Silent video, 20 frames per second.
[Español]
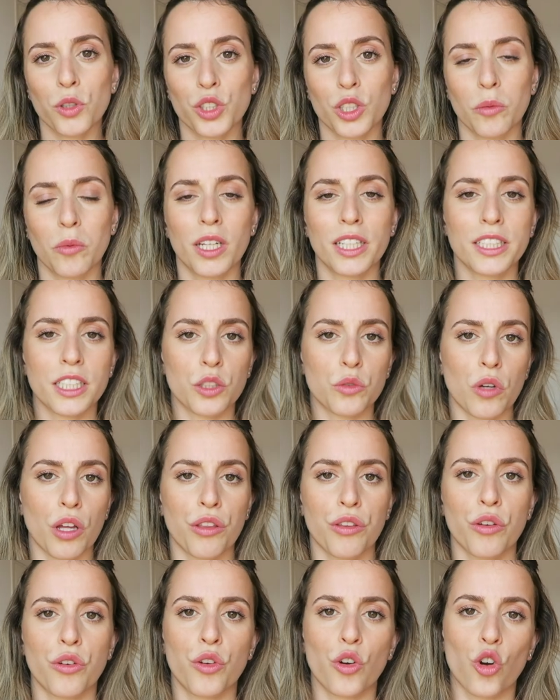posible
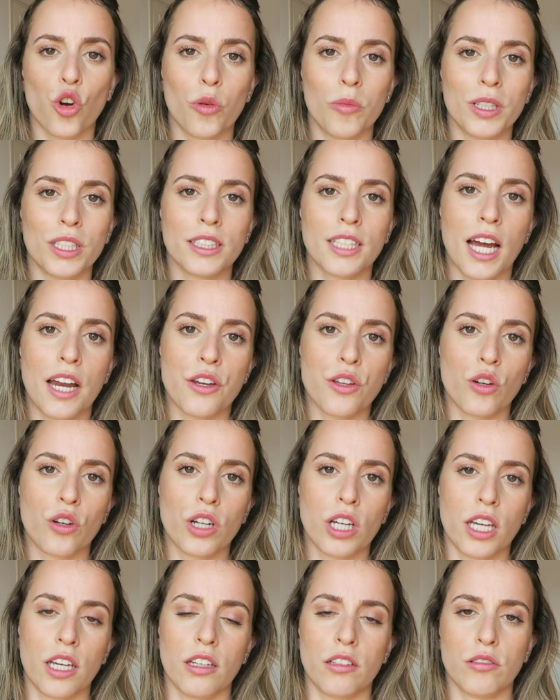situación o
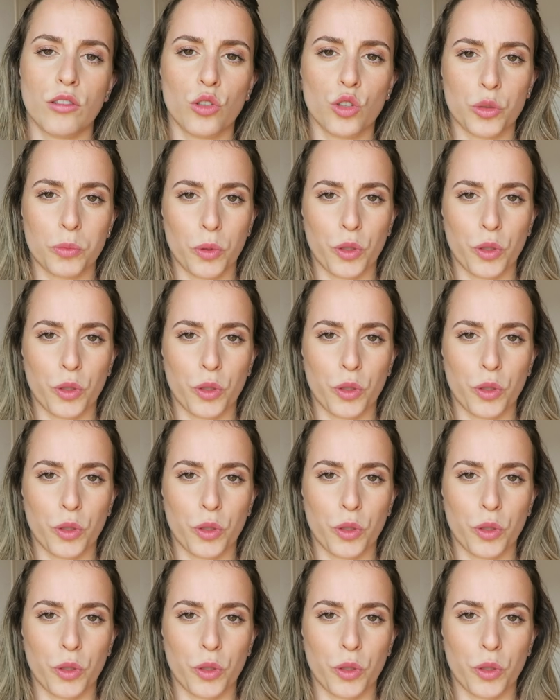comentario que os